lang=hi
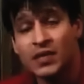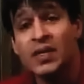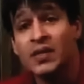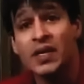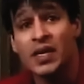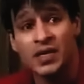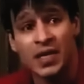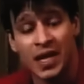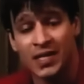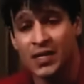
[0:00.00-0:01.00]
इतनी इतनी
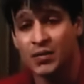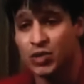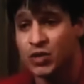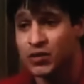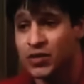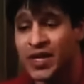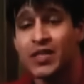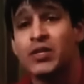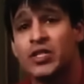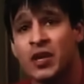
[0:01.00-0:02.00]
गंदी गालियाँ कि मुझे
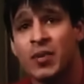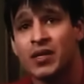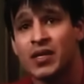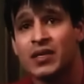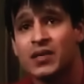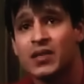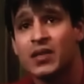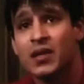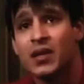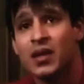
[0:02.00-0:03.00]
कहते हुए शर्म आती है
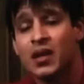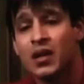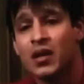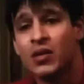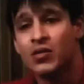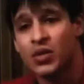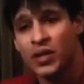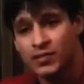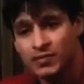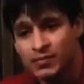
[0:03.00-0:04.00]

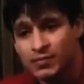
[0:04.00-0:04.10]
उन्होंने